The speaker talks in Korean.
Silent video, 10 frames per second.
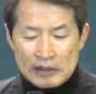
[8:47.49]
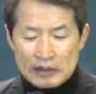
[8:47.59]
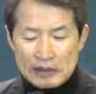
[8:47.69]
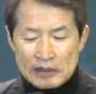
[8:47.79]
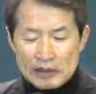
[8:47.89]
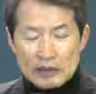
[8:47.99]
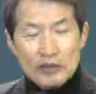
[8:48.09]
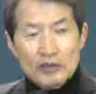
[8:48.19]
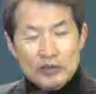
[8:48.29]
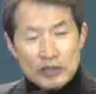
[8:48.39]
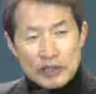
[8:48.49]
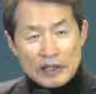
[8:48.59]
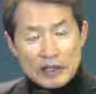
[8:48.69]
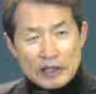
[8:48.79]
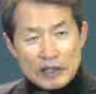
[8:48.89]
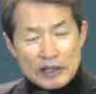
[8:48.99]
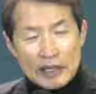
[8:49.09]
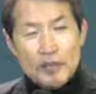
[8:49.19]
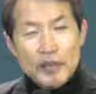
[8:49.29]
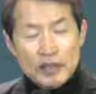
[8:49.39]
어, 그런 것 중에
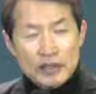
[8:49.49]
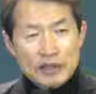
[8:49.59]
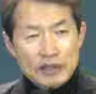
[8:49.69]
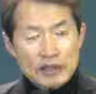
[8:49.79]
대표적인